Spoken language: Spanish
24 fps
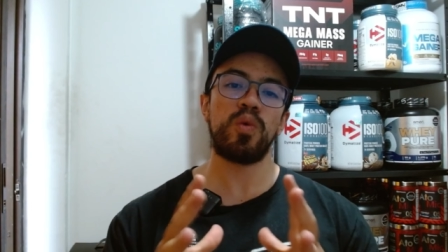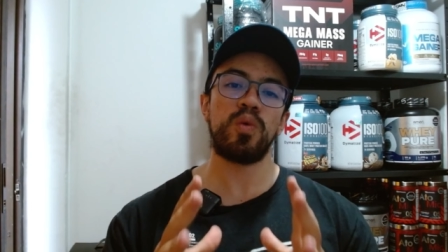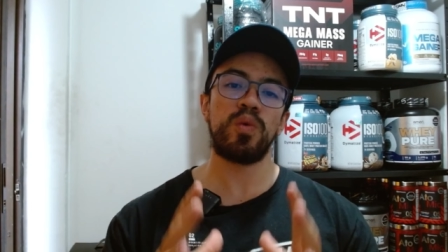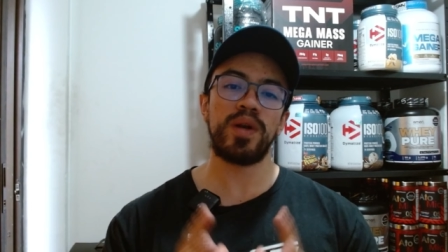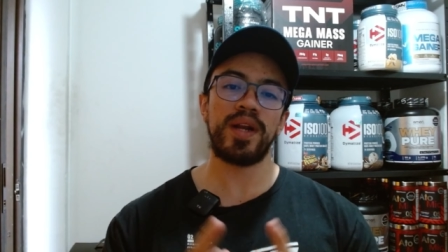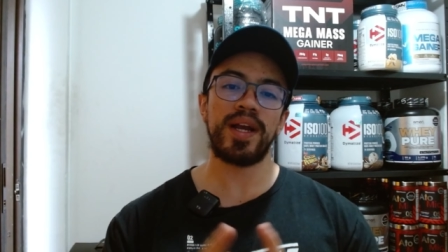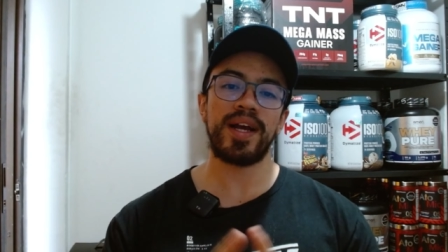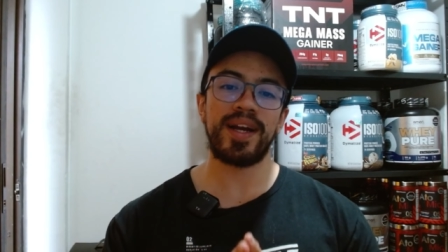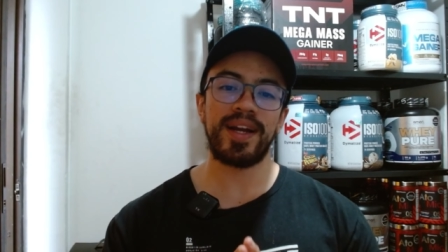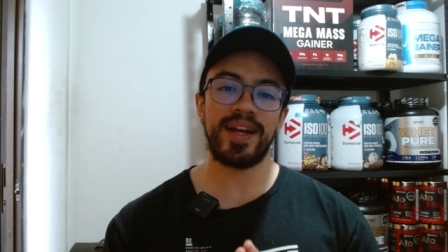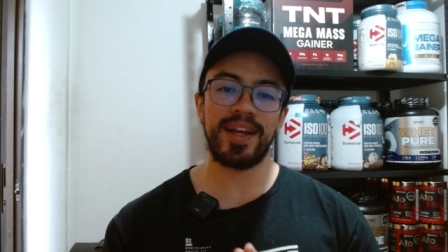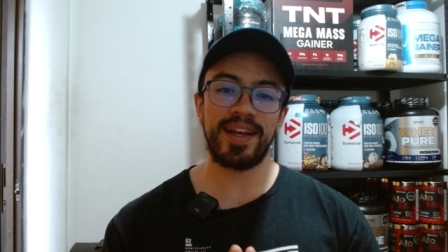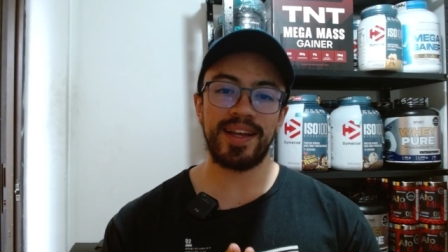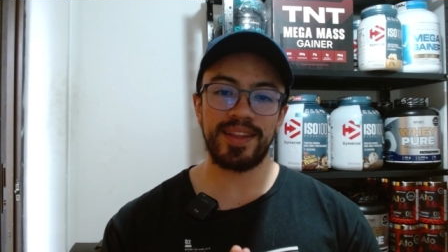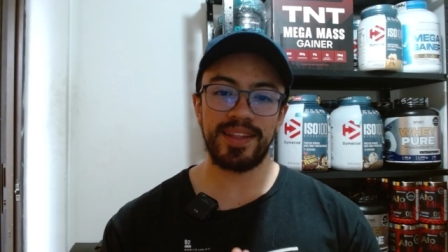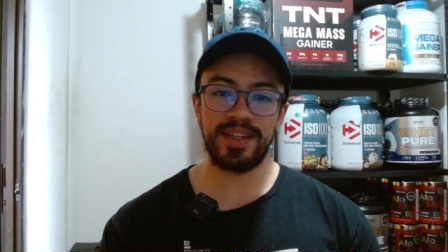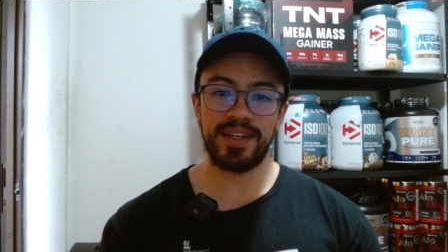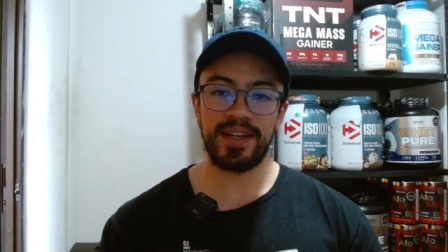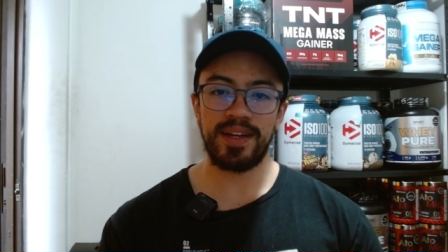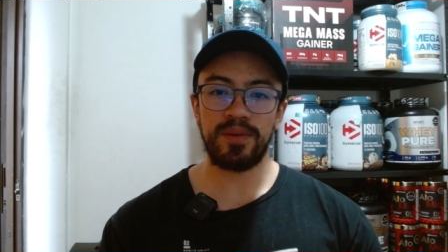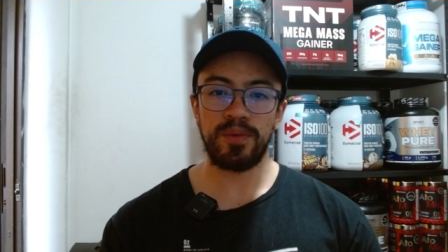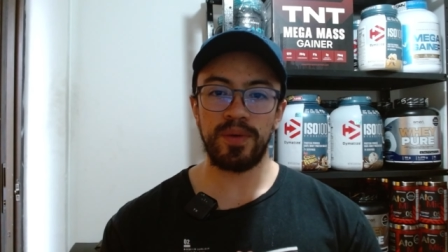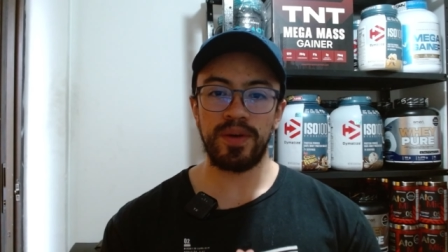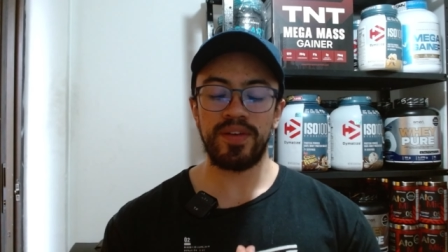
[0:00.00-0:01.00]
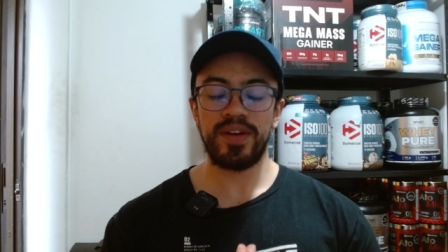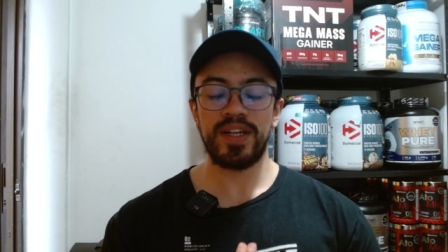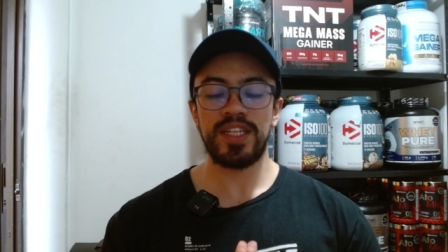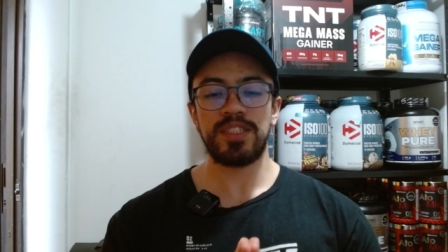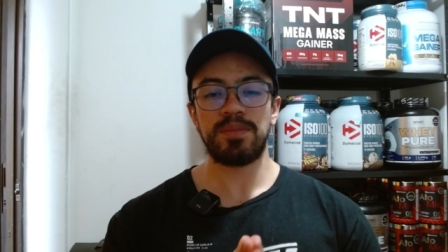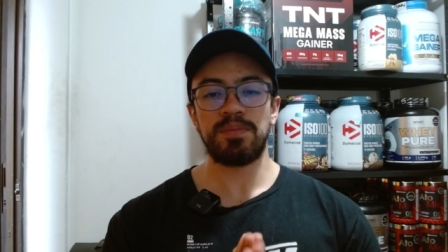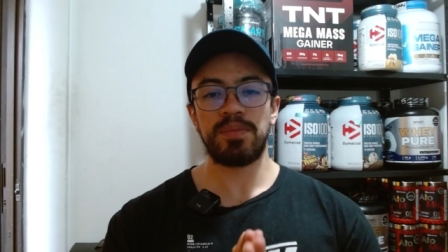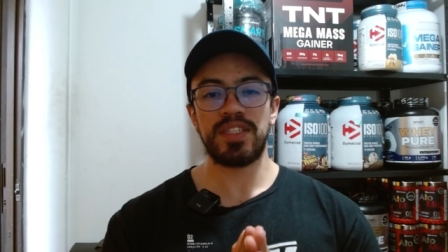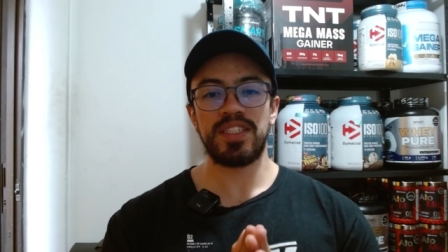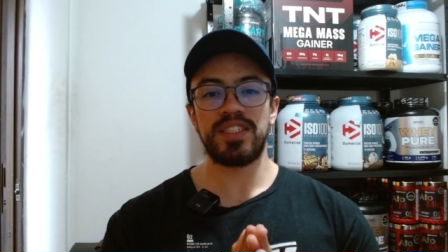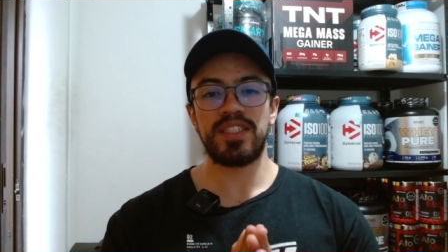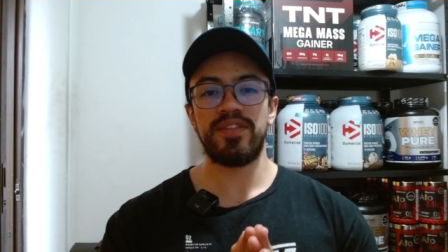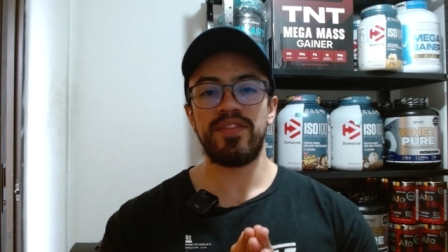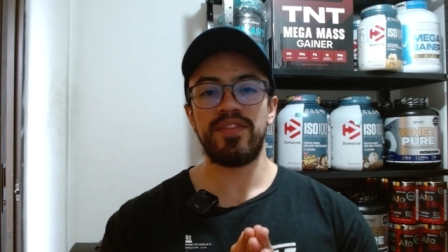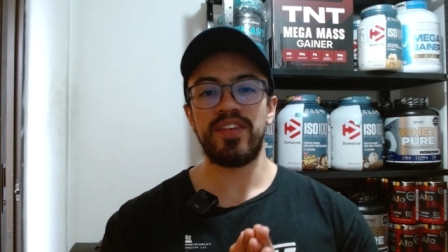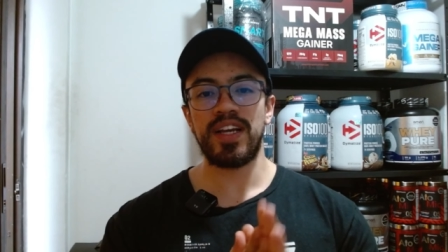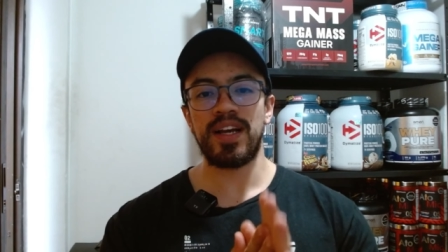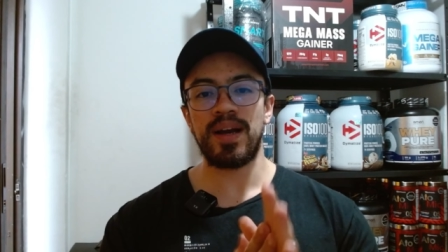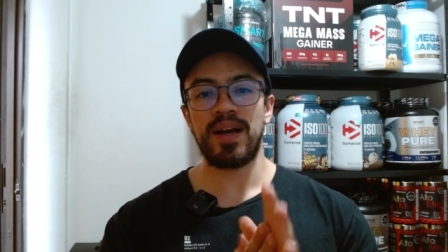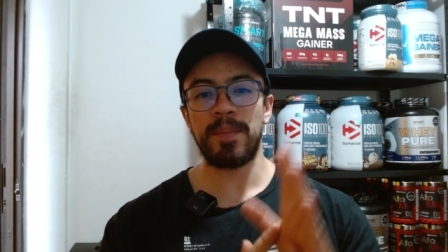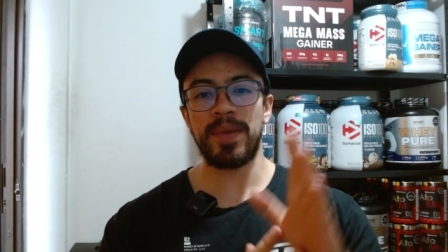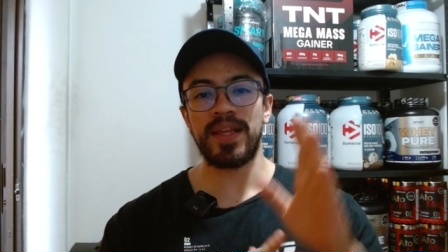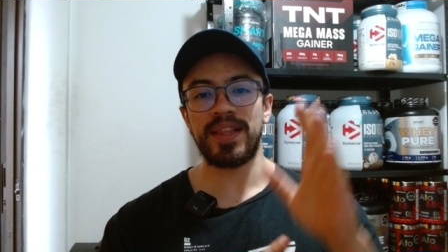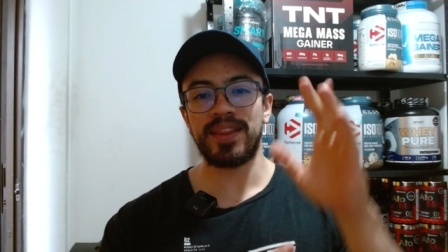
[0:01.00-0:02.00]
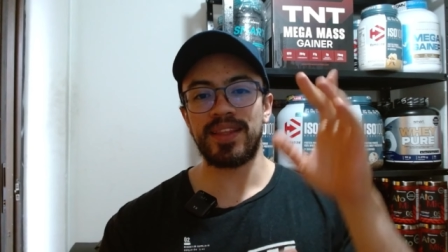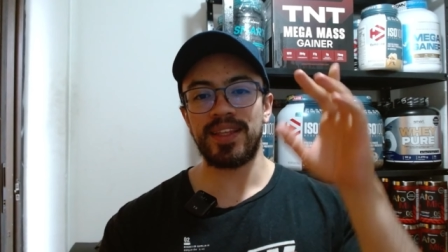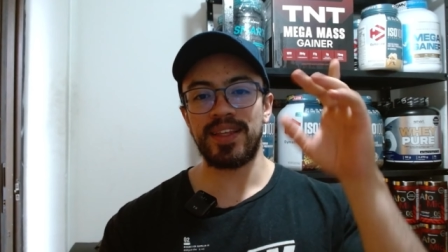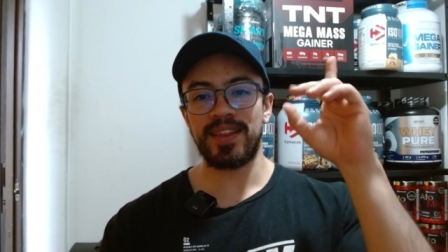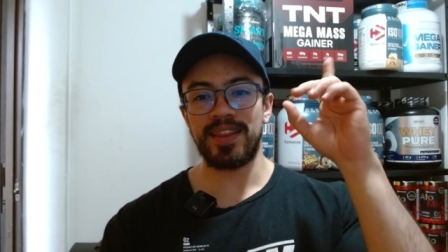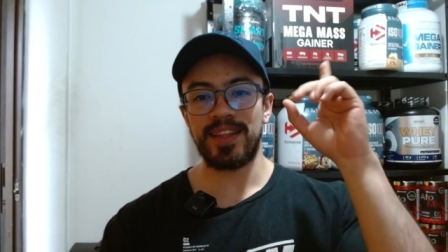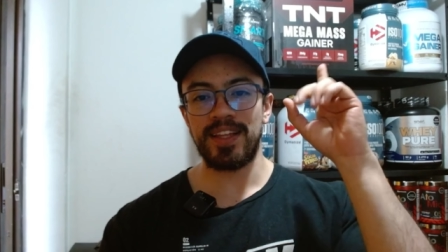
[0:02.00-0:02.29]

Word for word: una creatina nueva, específicamente